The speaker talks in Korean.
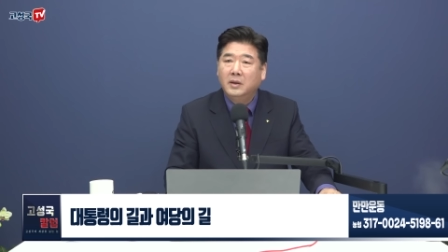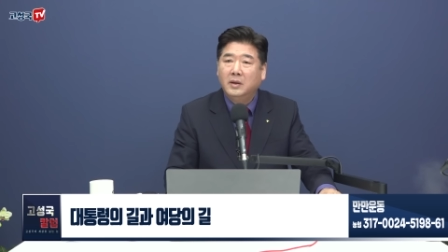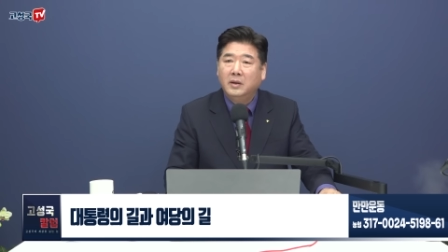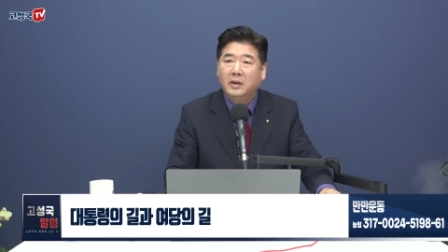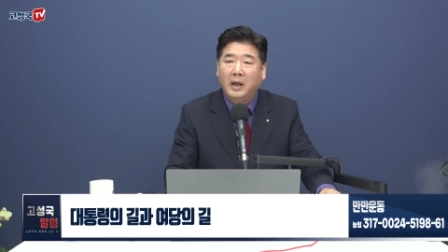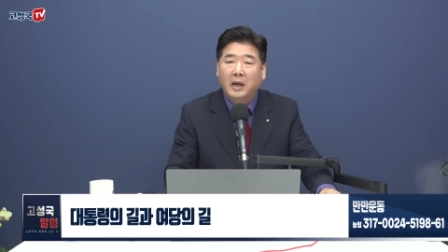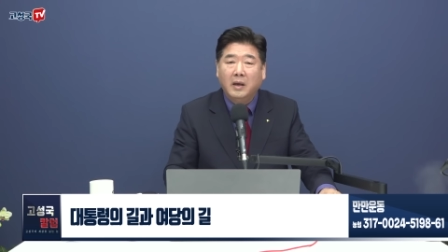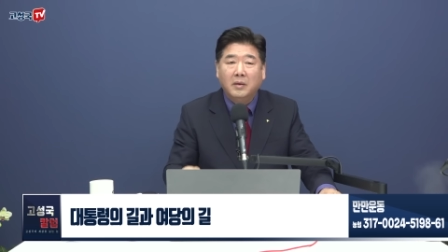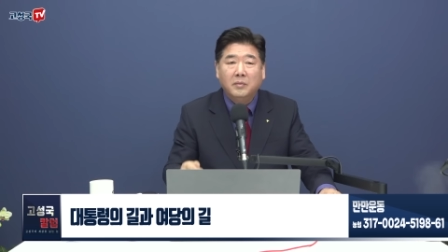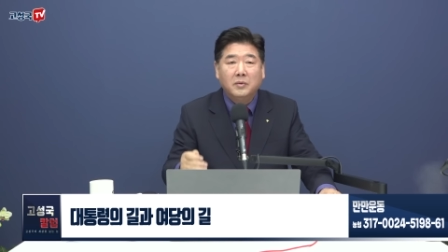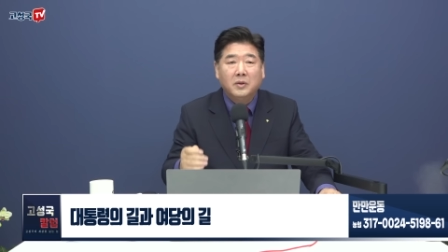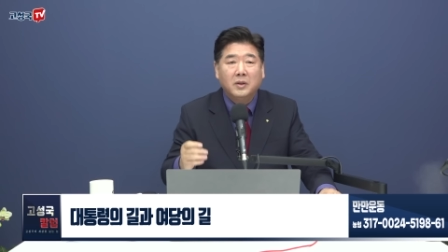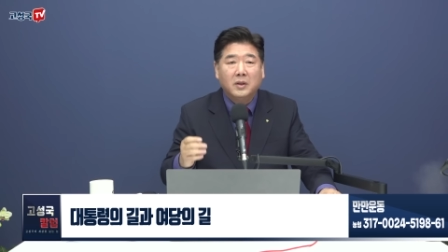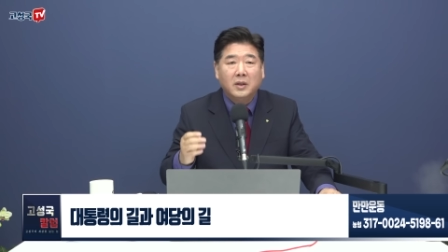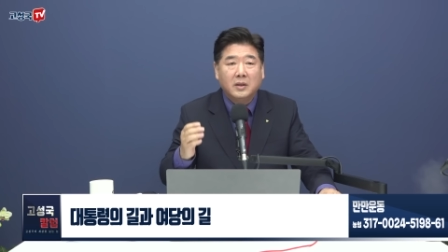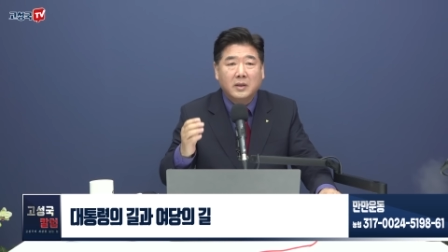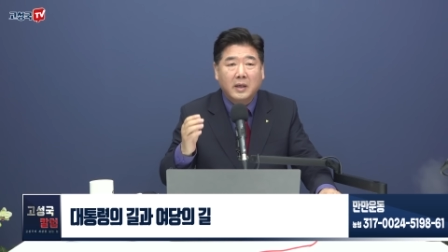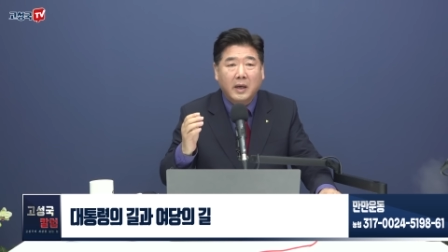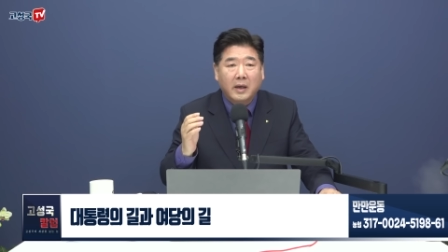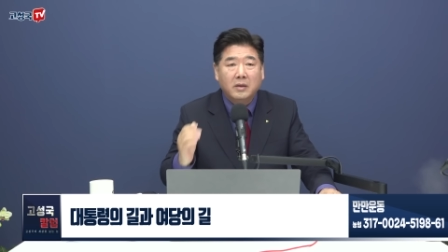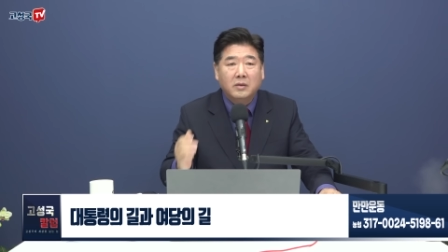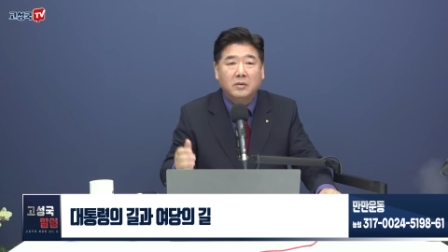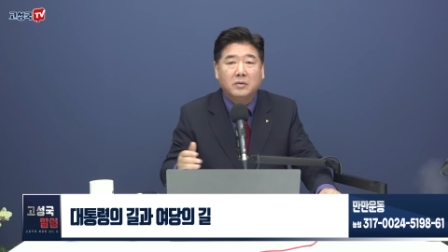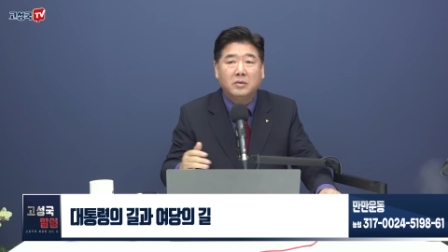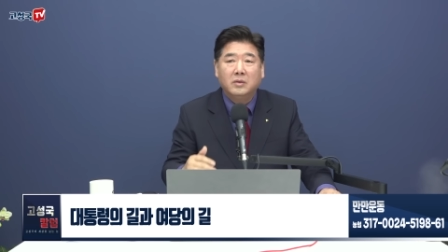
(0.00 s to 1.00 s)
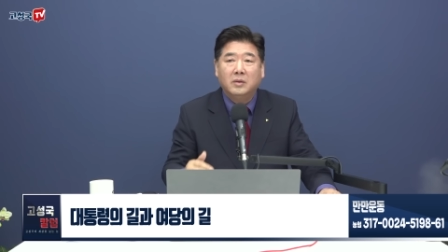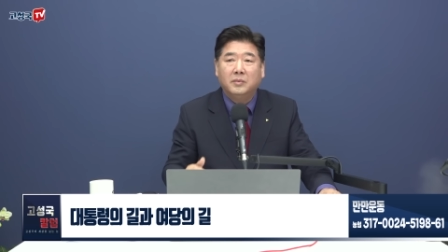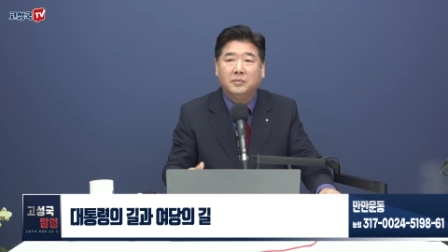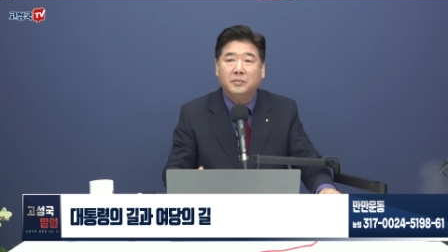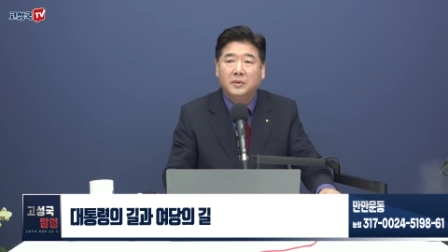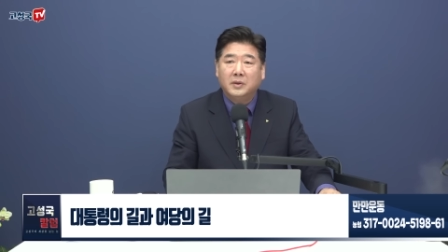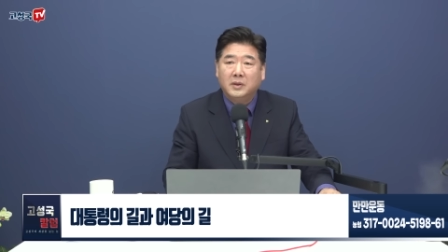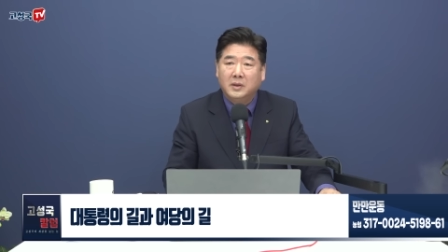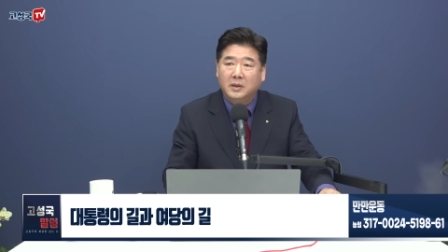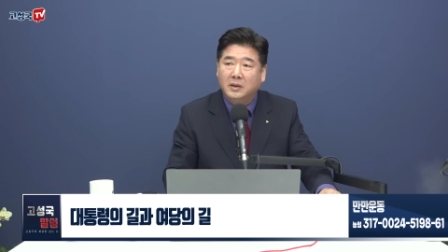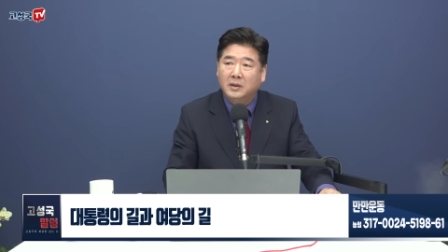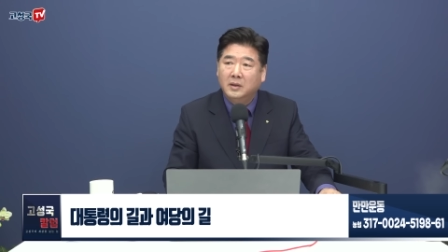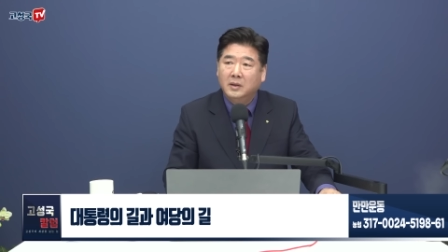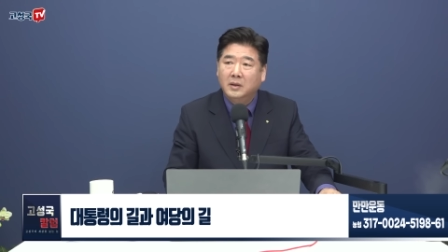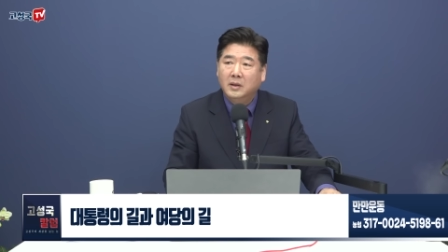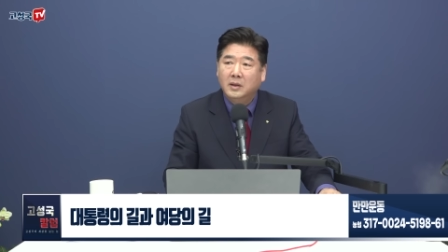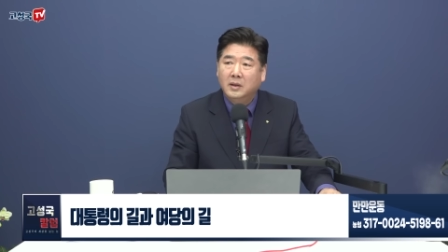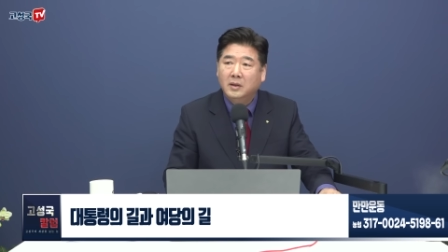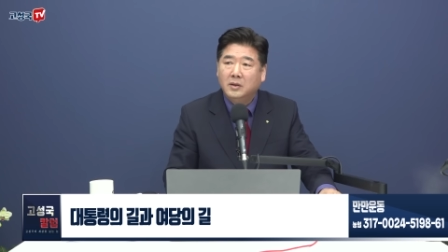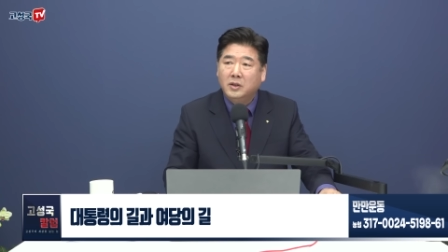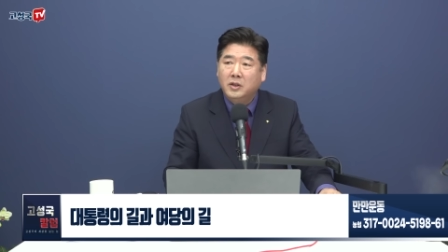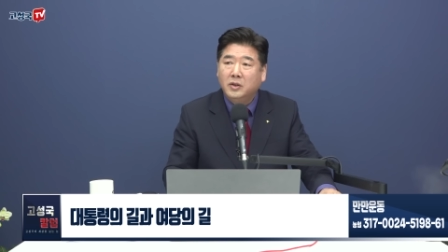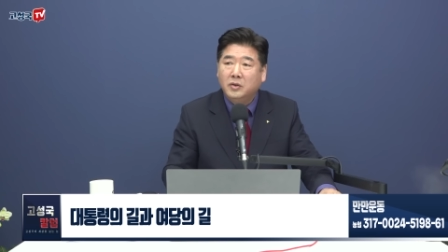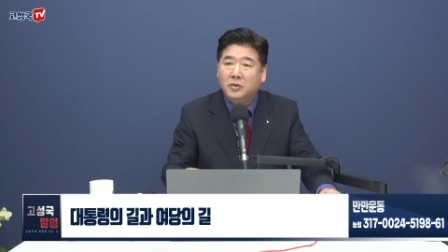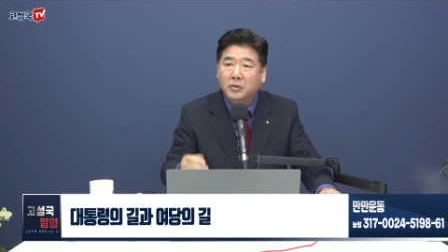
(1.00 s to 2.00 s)
레임덕이 자연스럽듯이.
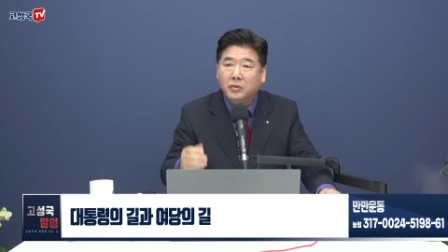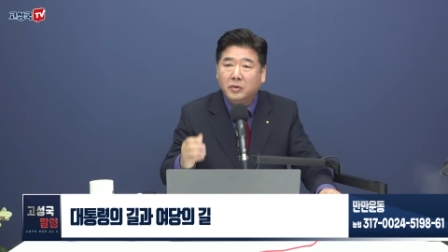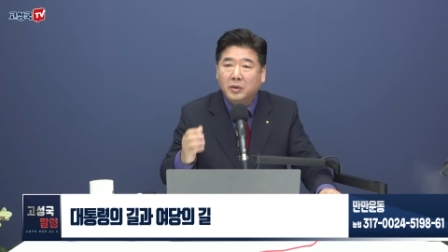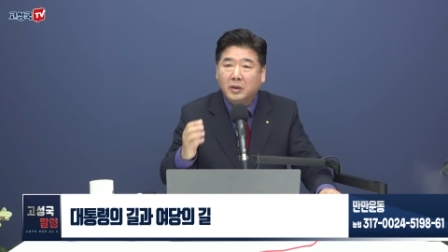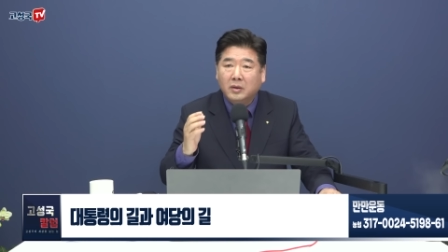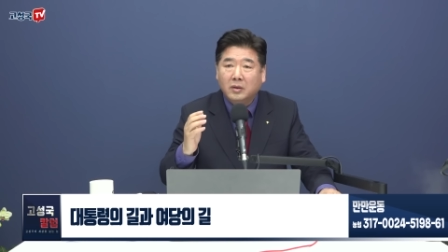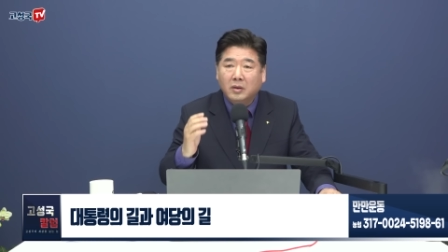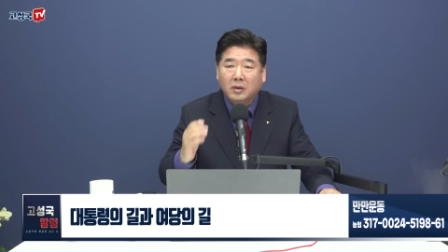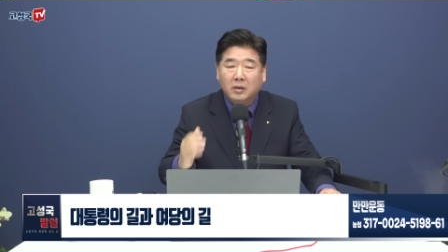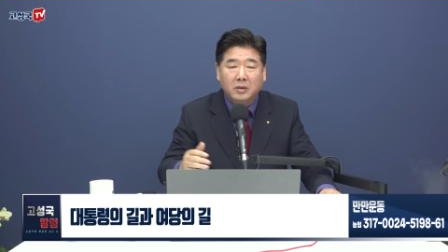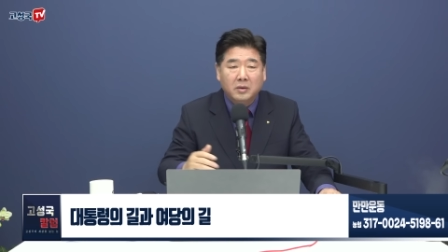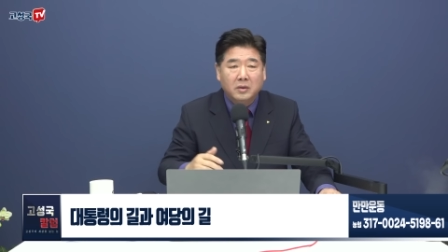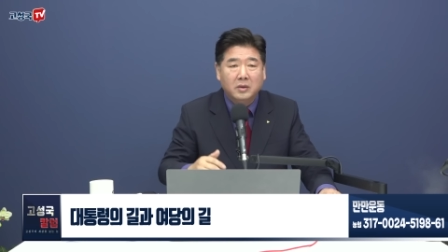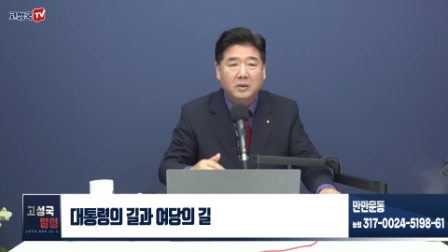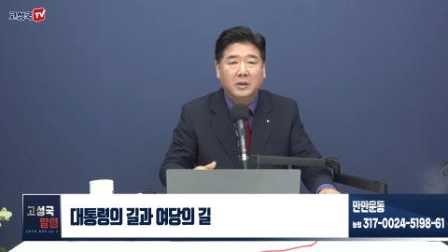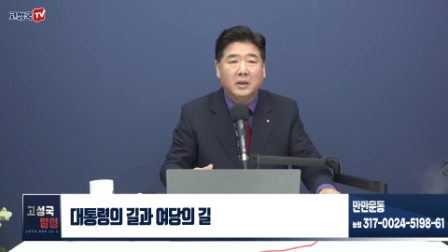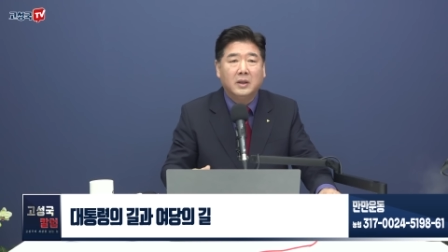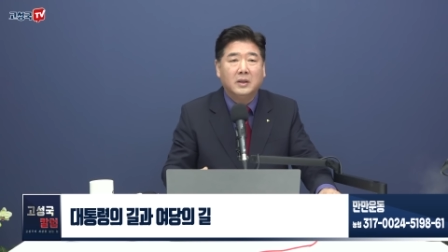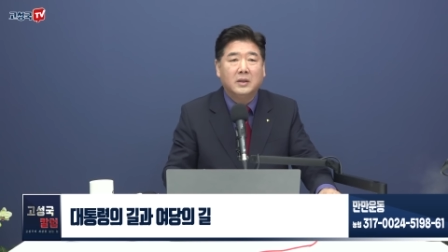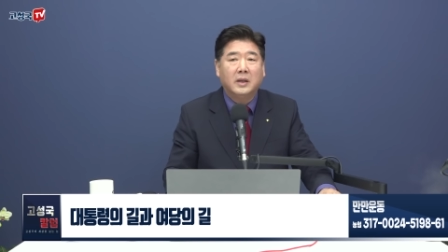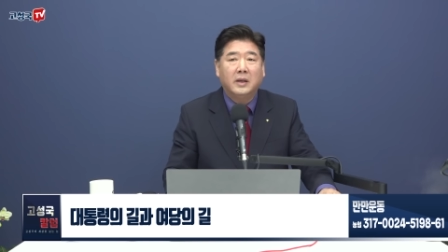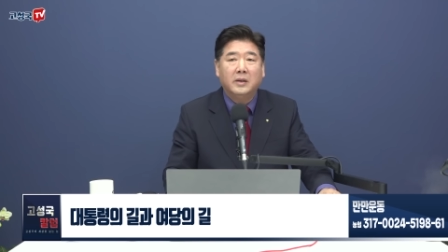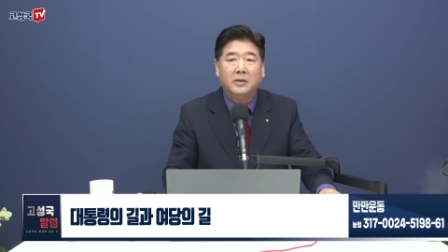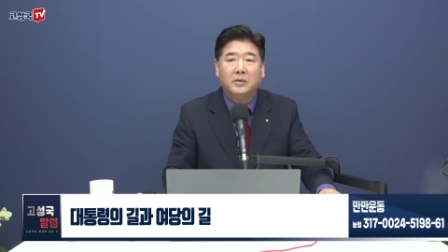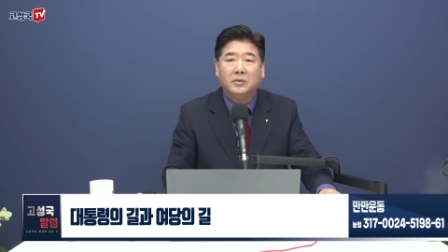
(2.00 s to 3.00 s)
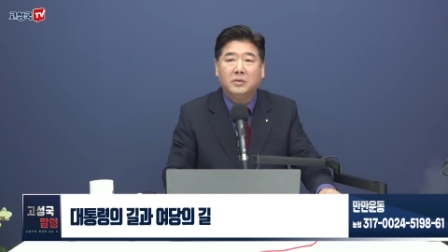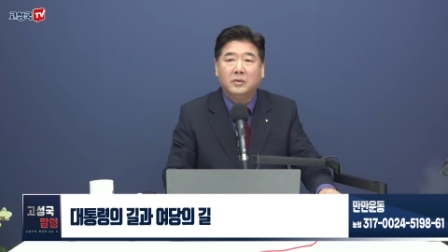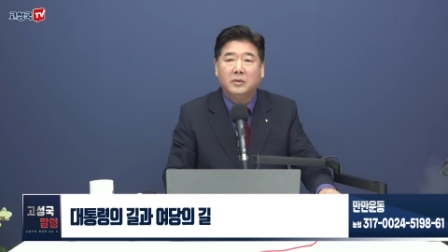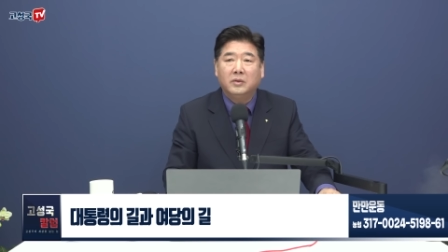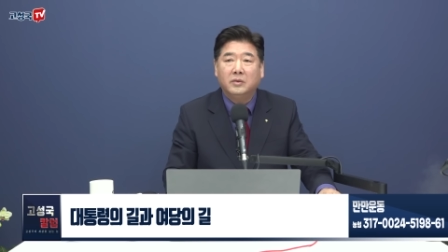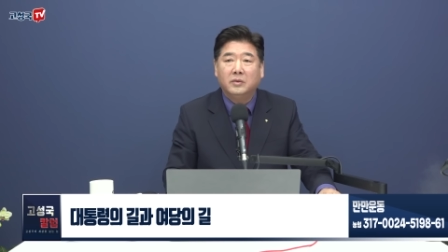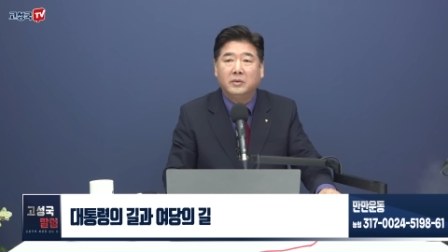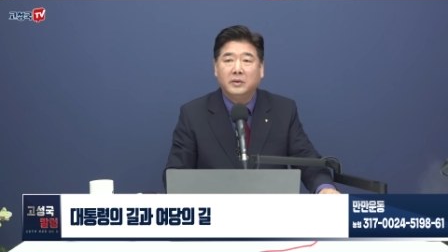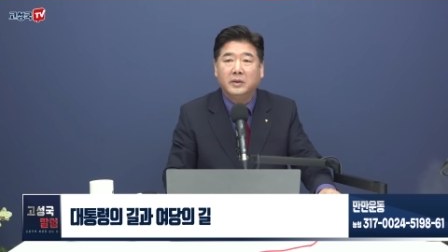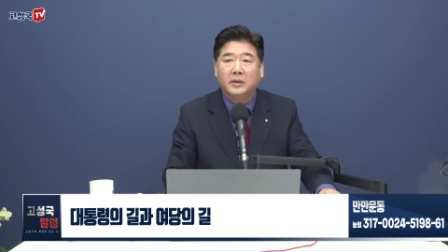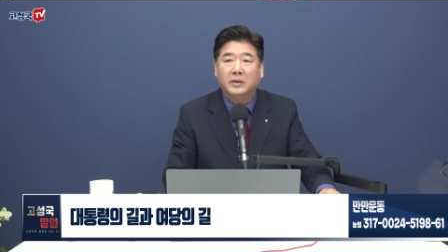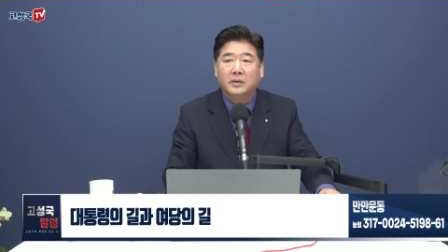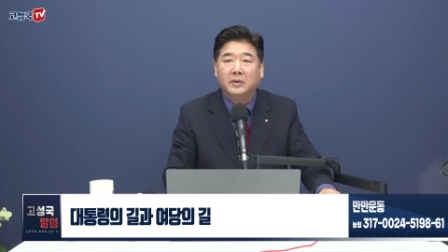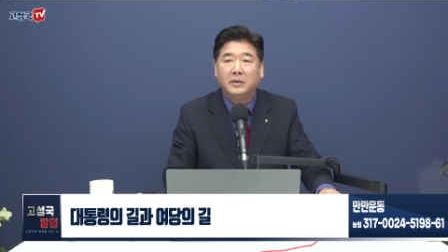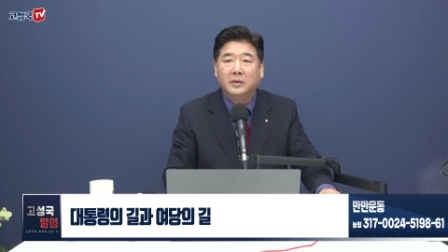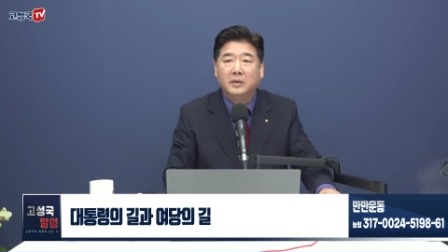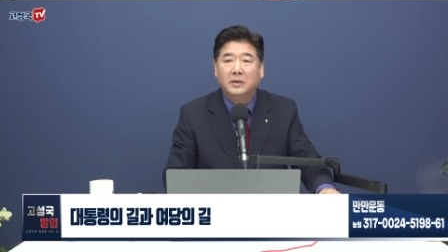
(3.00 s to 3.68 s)
지지율이 떨어지는 게 자연스러운 거예요.